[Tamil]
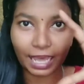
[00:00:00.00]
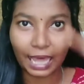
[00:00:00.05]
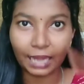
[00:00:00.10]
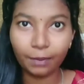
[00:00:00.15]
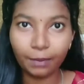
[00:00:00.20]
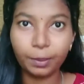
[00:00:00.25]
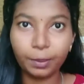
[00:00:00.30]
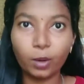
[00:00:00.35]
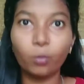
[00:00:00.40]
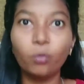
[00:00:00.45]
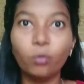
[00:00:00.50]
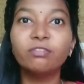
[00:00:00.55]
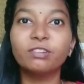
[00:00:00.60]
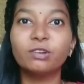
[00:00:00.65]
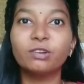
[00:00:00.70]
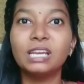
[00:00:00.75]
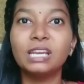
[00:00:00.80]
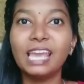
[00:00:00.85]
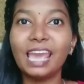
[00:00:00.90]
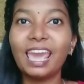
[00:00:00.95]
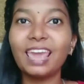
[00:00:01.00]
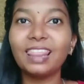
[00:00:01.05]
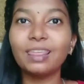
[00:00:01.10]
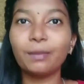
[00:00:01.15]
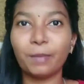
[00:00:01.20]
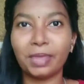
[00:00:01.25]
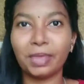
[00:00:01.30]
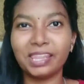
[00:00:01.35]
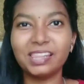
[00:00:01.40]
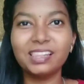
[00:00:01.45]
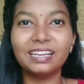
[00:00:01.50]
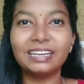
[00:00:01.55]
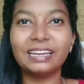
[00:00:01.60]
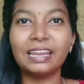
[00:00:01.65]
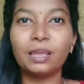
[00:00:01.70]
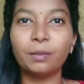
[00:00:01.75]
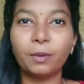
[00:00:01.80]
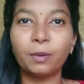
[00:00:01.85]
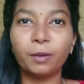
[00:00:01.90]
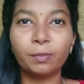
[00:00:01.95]
ஹாரி பாட்டர் மூவிக்குள்ளேயே நான்
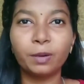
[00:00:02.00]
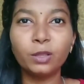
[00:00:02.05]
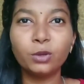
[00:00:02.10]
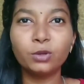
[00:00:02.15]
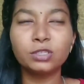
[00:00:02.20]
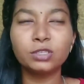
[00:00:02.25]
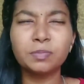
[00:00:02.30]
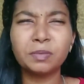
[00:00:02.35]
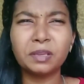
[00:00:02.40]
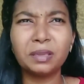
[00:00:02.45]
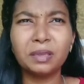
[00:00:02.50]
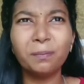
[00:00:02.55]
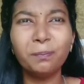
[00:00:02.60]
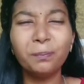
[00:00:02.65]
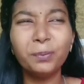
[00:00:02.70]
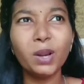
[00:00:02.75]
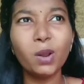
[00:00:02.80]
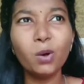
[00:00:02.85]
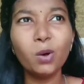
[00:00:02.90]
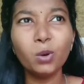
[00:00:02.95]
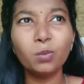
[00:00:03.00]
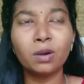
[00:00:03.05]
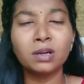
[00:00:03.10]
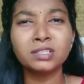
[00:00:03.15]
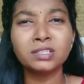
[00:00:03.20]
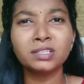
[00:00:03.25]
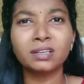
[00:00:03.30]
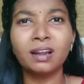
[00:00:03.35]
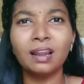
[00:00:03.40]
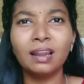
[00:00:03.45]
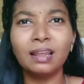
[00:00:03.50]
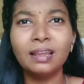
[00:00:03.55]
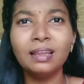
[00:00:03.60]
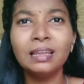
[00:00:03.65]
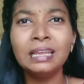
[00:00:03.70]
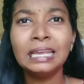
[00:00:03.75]
இறந்துட்டே இருப்பேன் அப்பெல்லாம் யோசிப்பேன் இப்பறம் ஒரு மனுஷனால